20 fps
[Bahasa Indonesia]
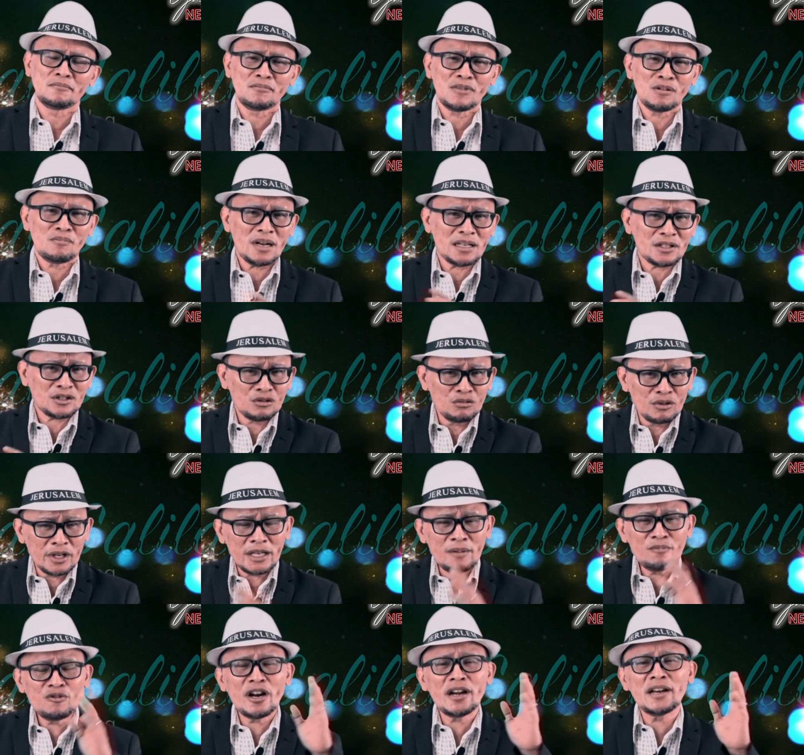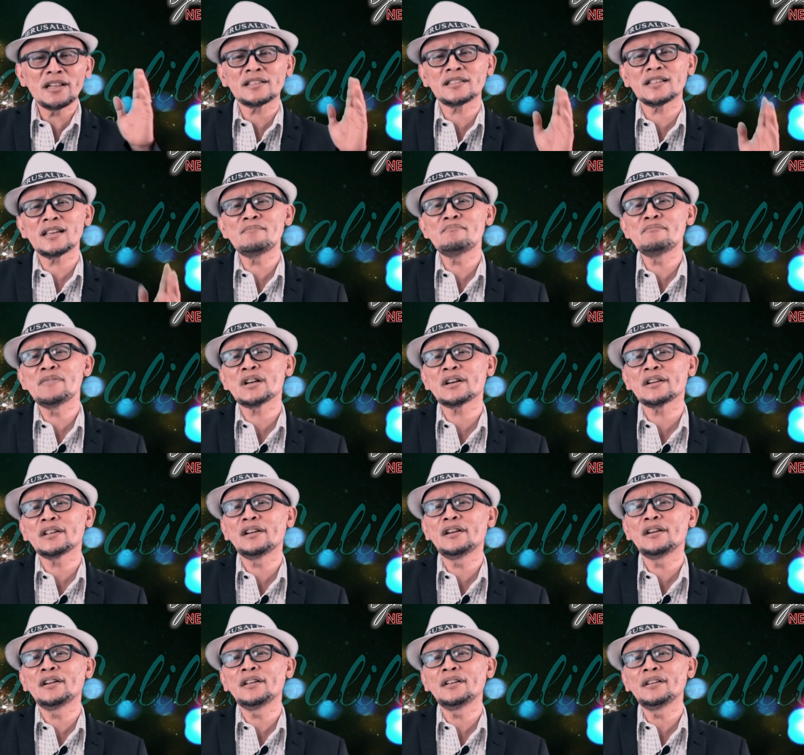memasuki bulan Desember
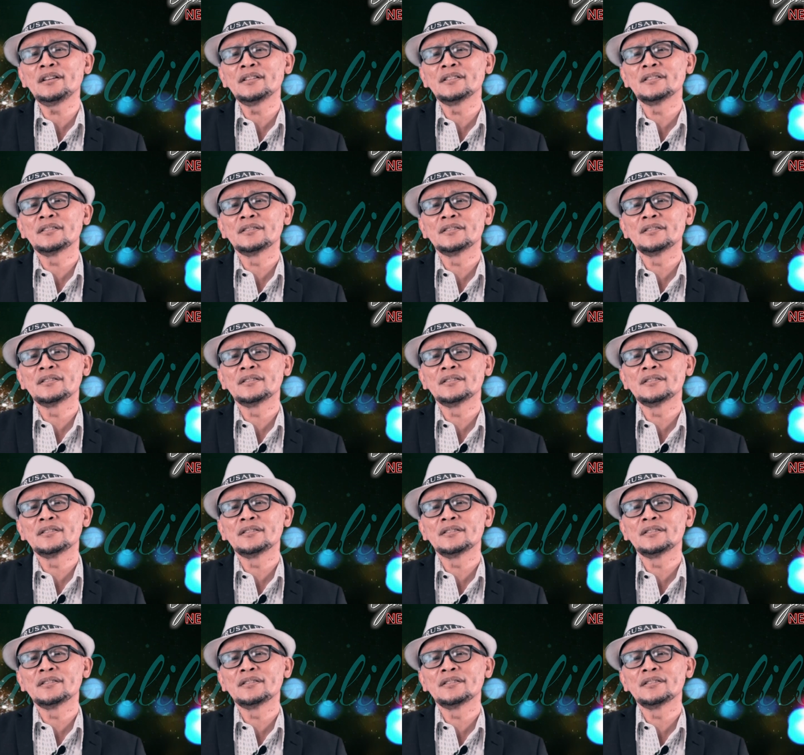ini,